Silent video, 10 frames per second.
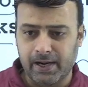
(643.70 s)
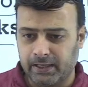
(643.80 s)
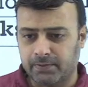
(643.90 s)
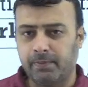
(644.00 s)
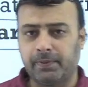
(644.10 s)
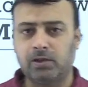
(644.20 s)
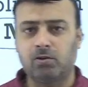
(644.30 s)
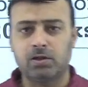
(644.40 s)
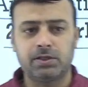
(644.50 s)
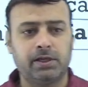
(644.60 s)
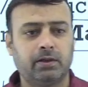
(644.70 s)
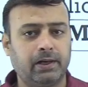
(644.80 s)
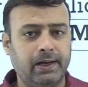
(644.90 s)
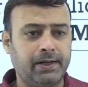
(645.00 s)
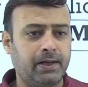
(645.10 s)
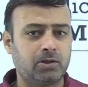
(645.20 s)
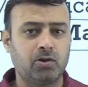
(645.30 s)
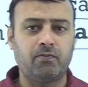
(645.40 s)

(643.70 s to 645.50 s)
इसमें पता होना चाहिए कि लेटर जो है